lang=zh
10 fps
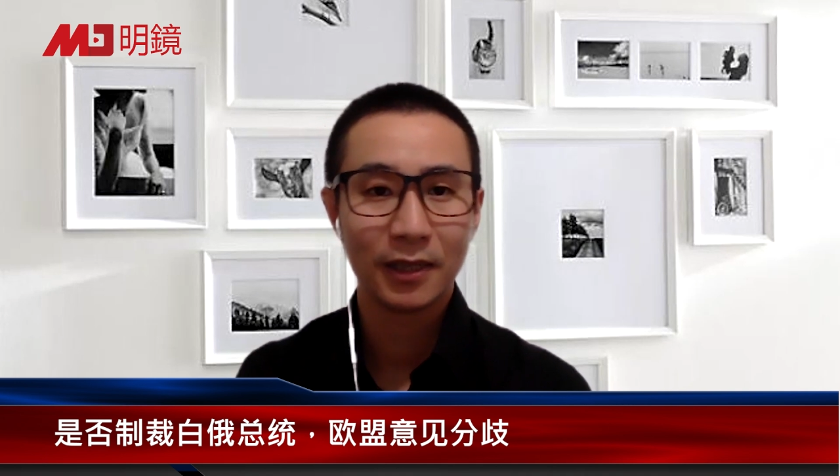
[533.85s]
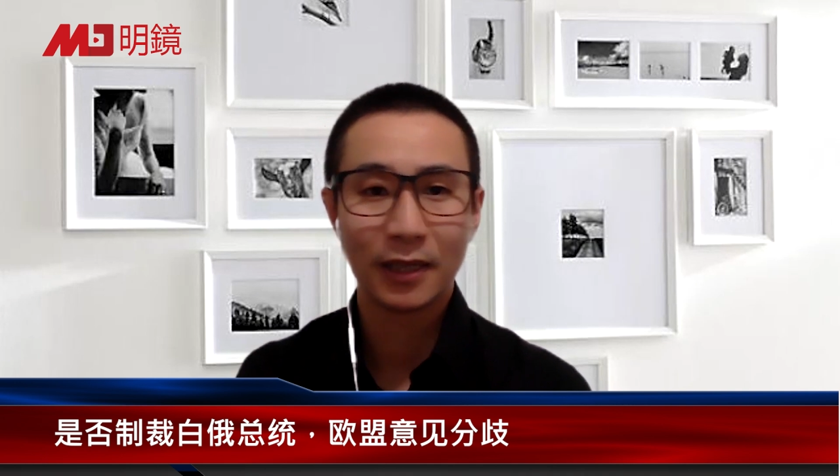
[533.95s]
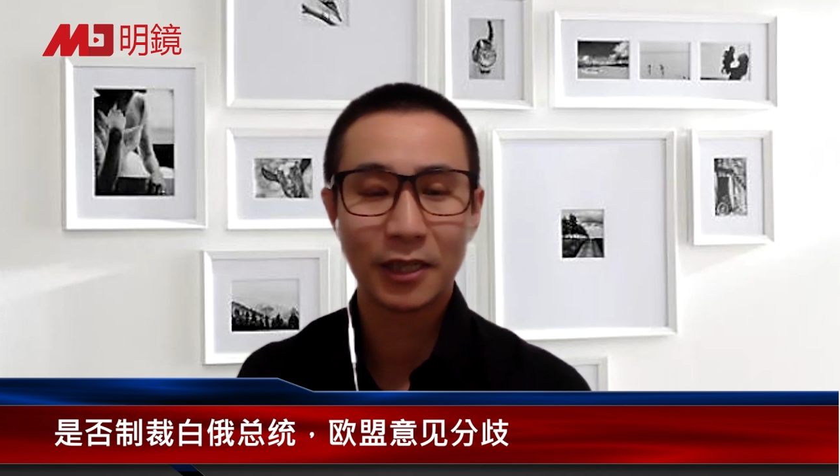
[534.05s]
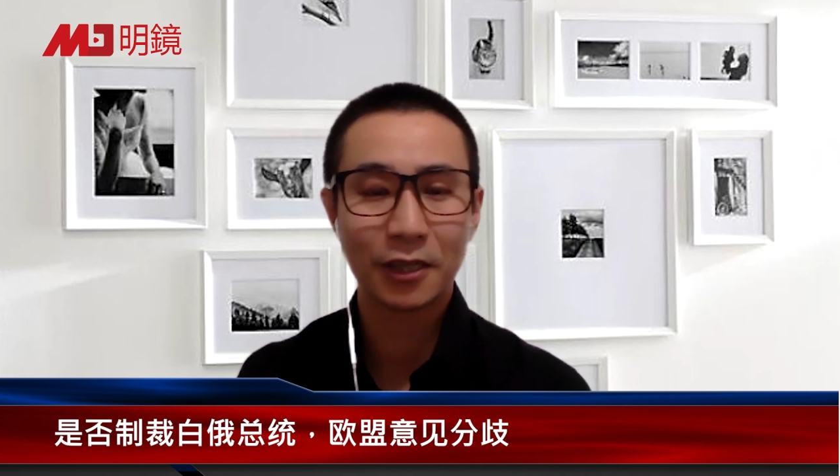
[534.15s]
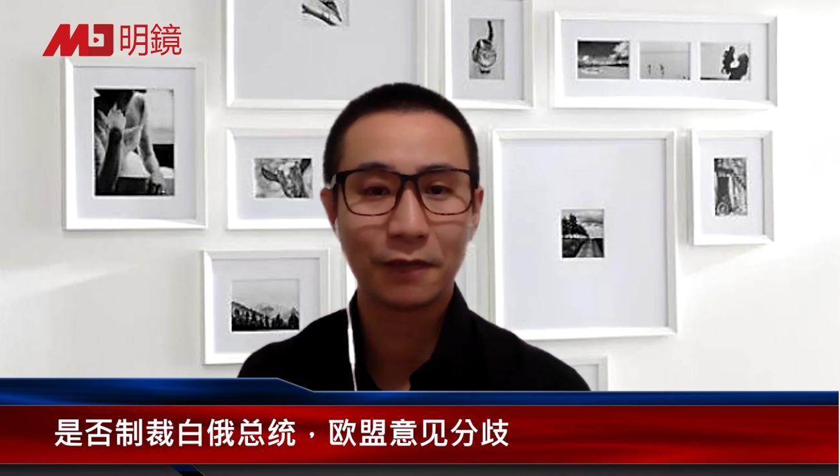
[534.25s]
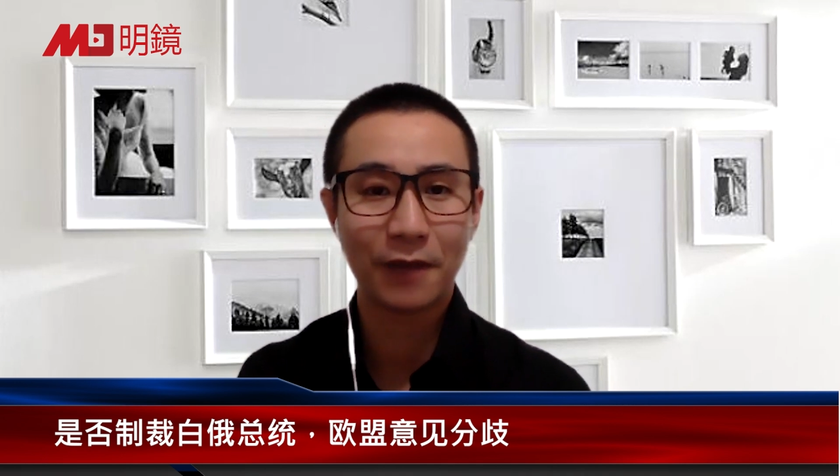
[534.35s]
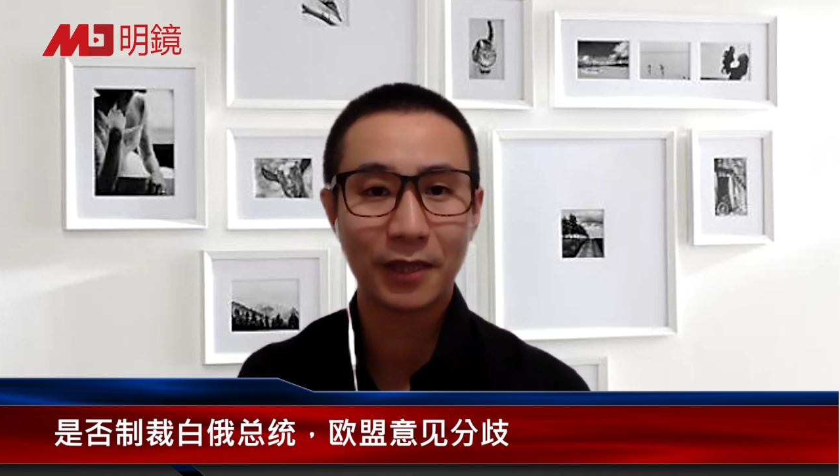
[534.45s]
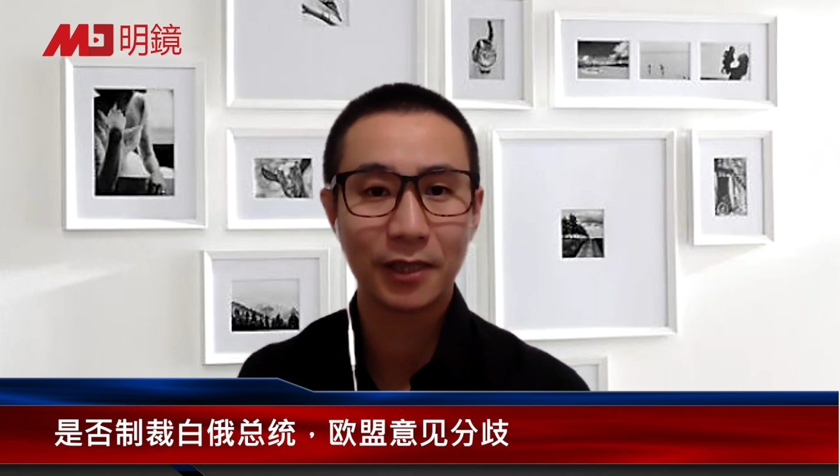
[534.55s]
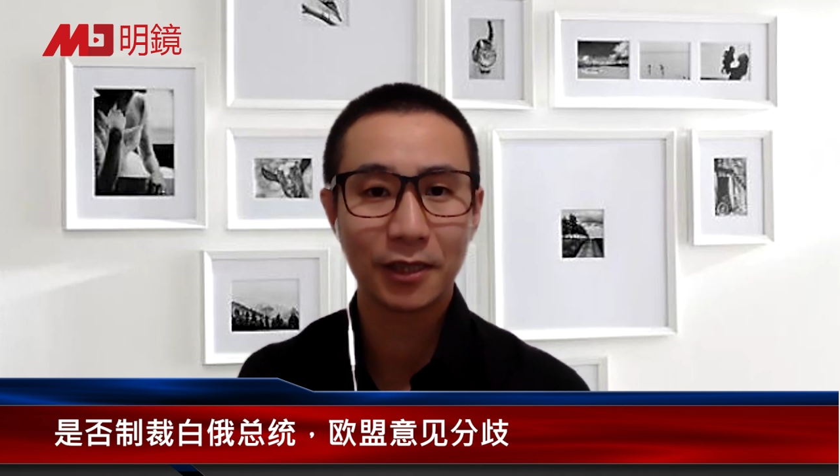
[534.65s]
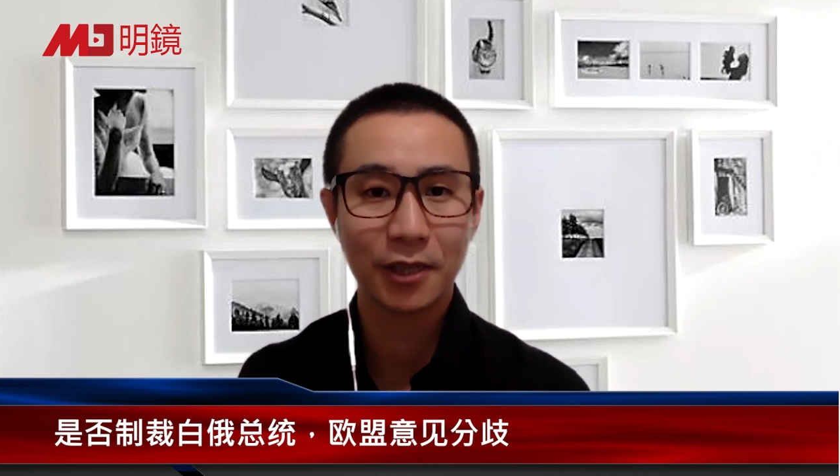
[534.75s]
来自法
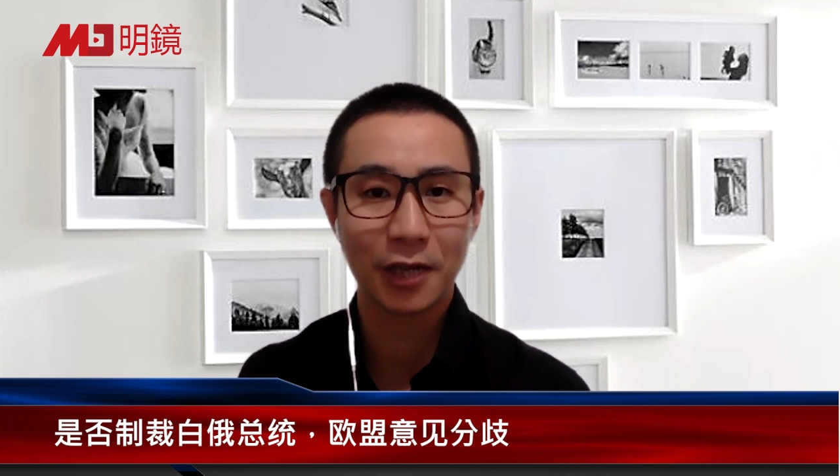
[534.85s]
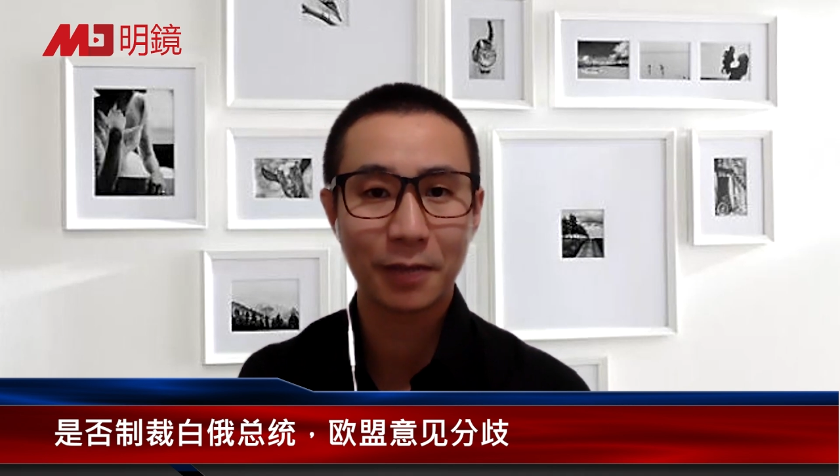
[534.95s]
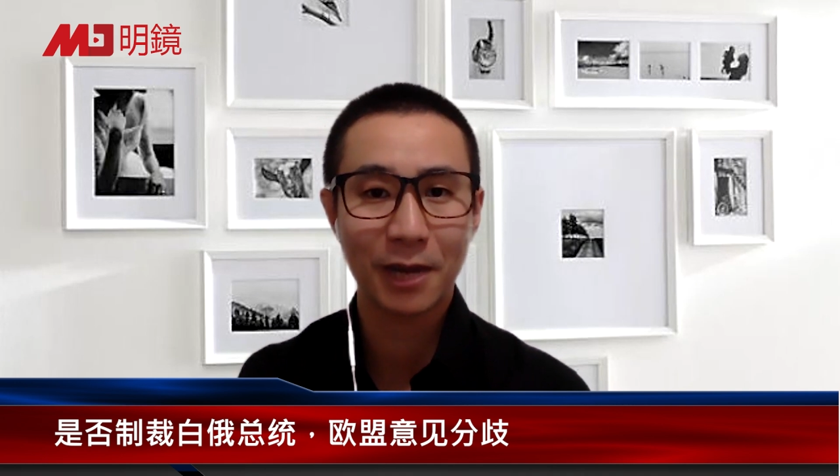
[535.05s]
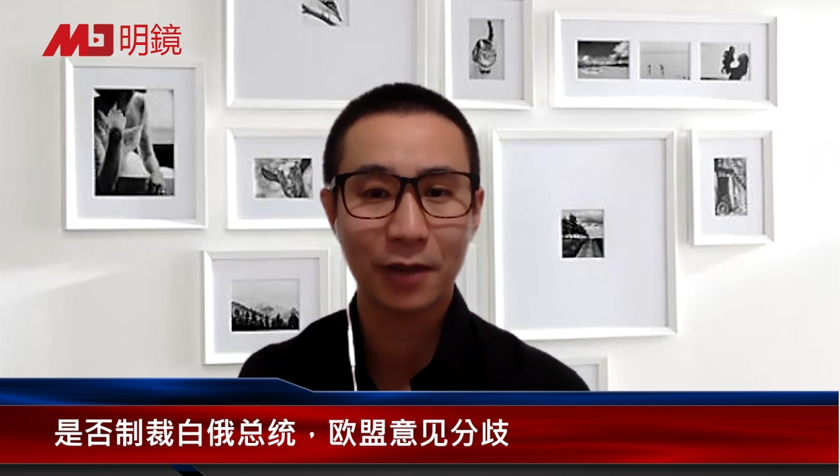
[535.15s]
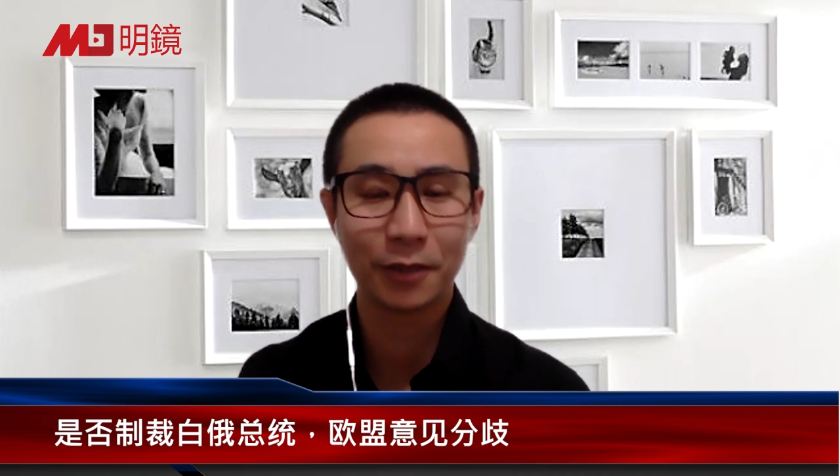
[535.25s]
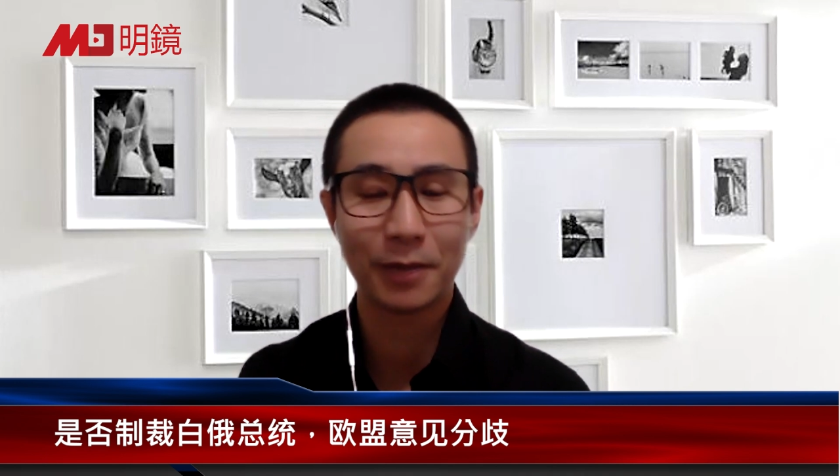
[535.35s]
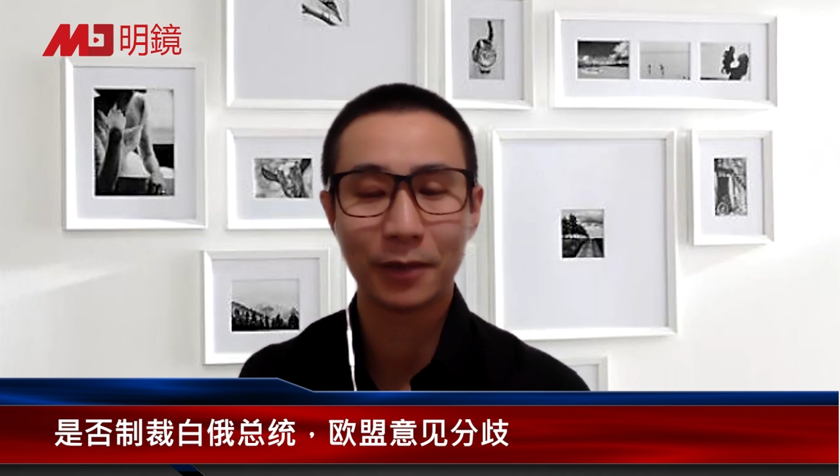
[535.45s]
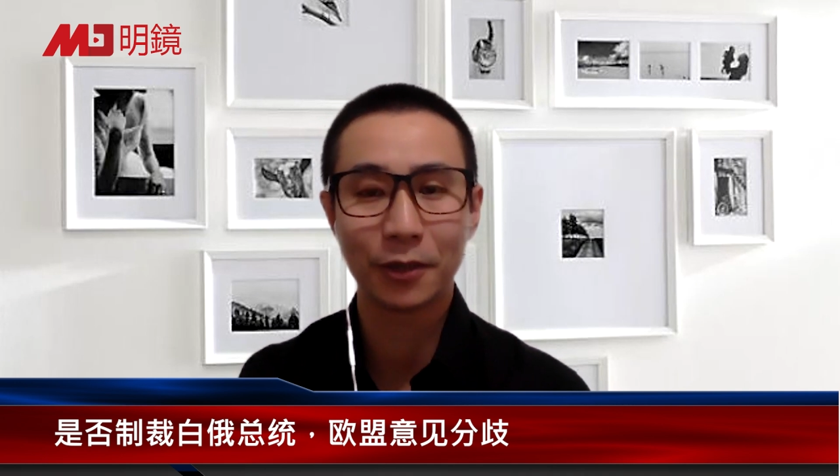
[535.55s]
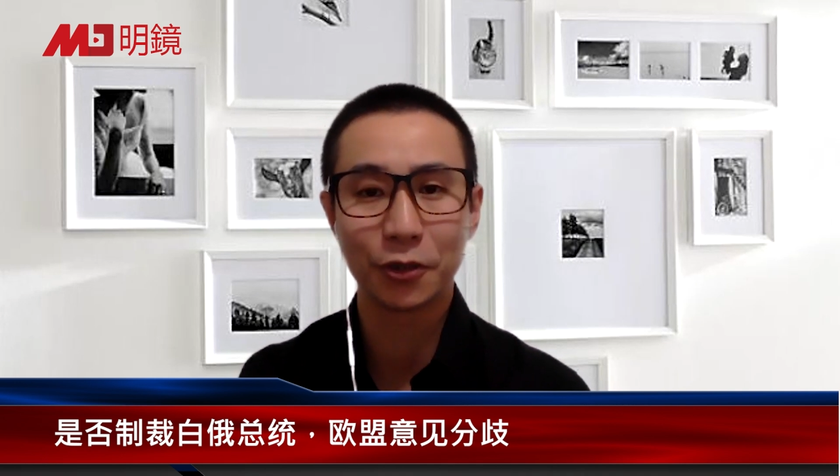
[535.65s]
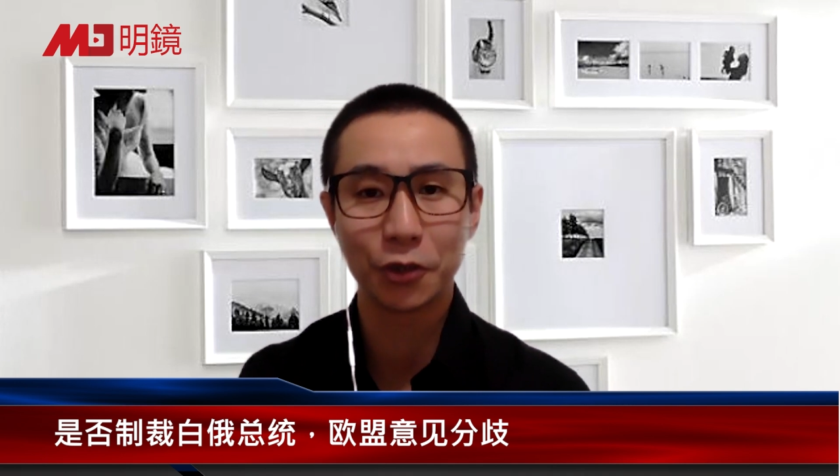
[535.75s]
新社二十八号的报
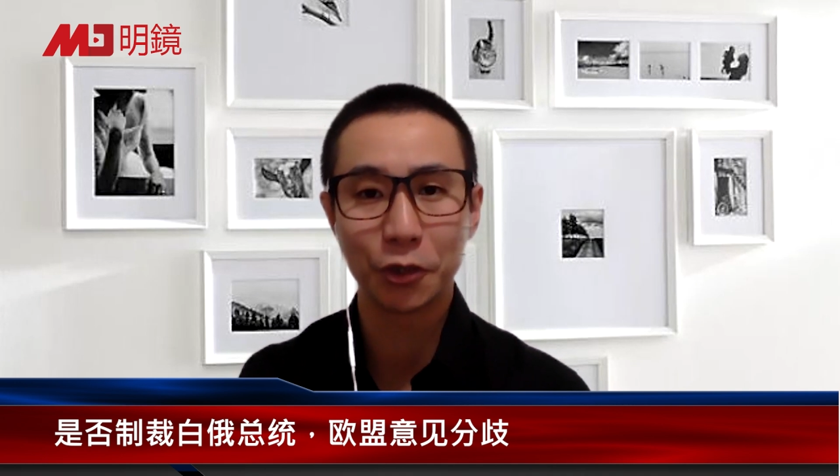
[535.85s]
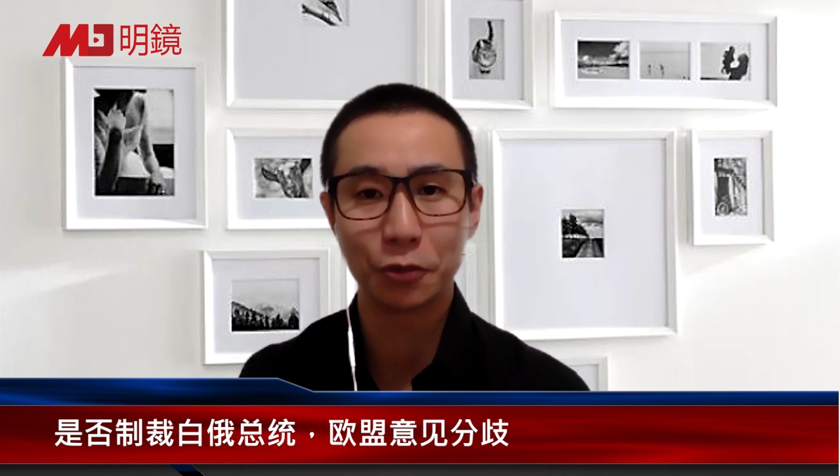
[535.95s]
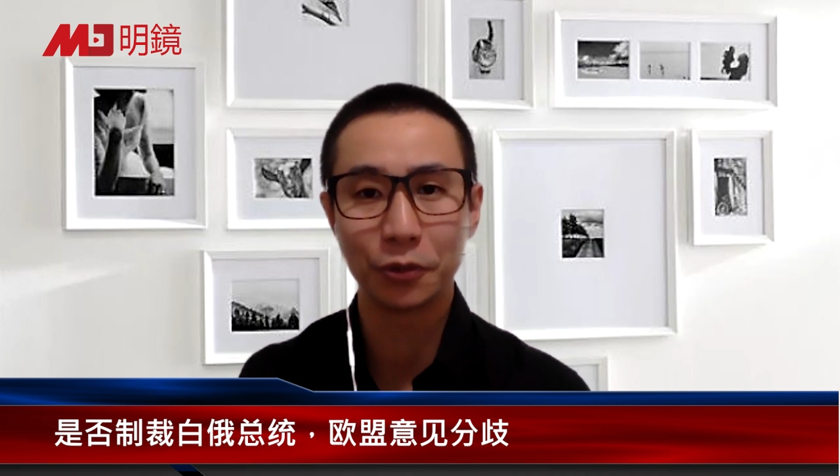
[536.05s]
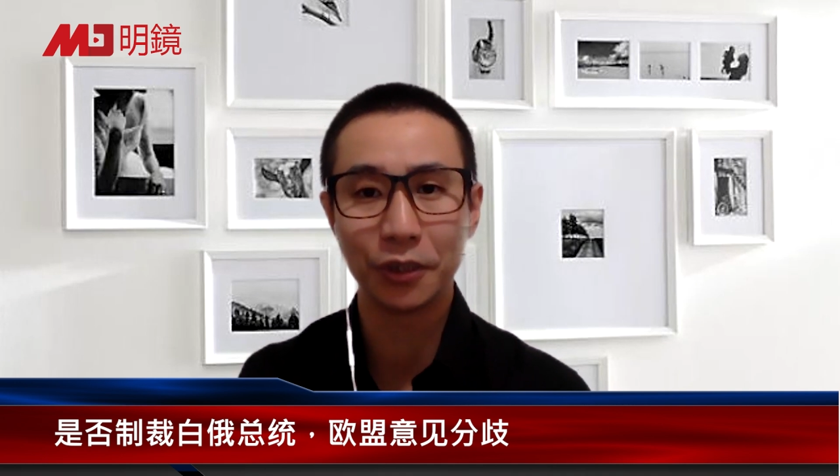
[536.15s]
道就指出，